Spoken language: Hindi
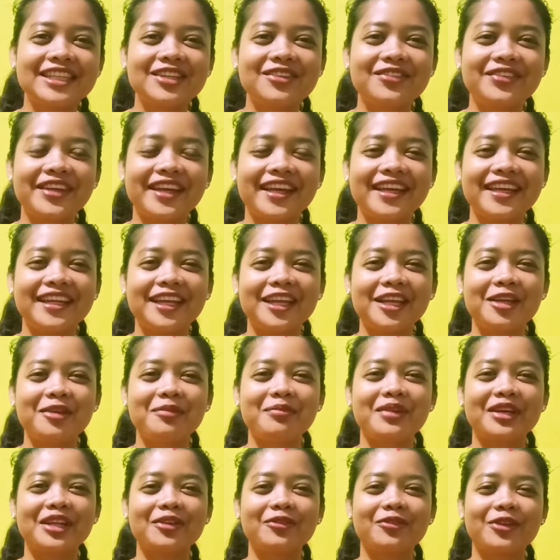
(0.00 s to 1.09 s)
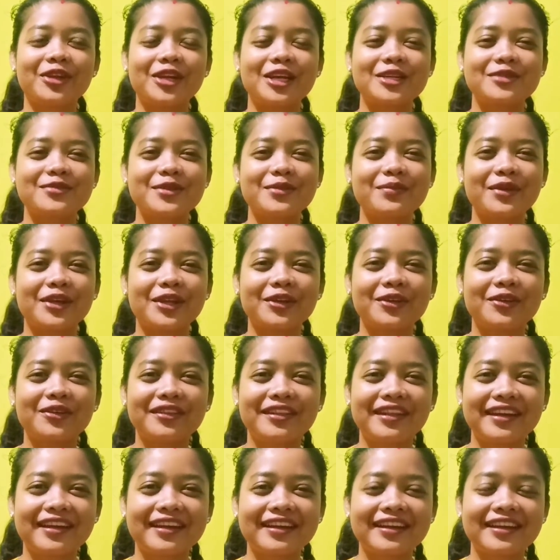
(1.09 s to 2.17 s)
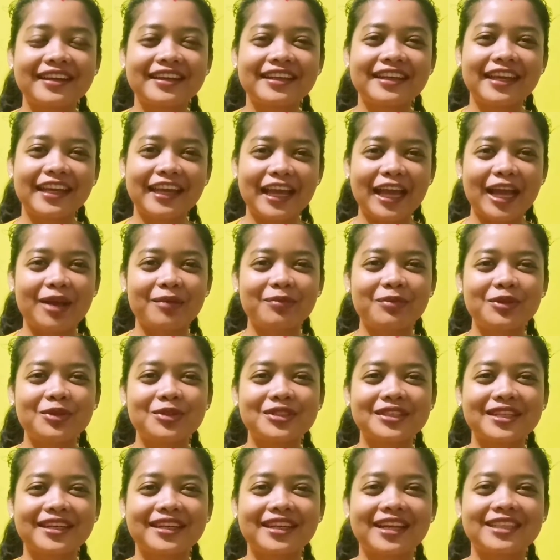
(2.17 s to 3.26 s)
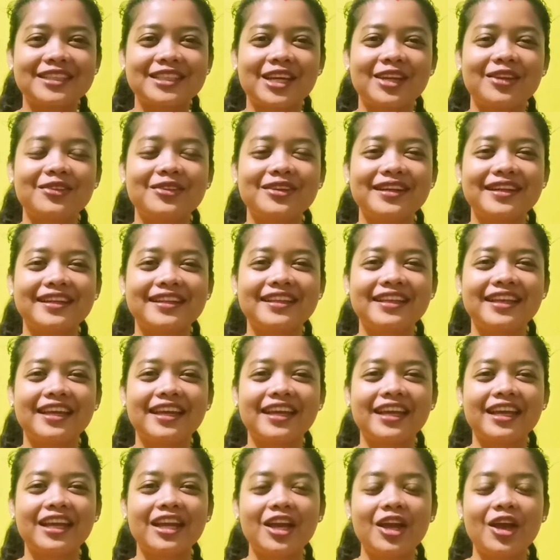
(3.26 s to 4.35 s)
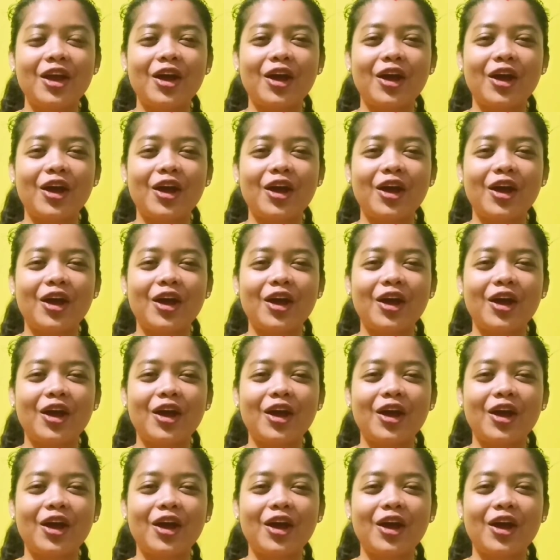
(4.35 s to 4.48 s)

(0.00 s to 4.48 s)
सिर्फ यही नहीं मेरे फ्रेंड्स भी मेरे को देखकर ये ऐप यूज़ करना चालू कर दिए हैं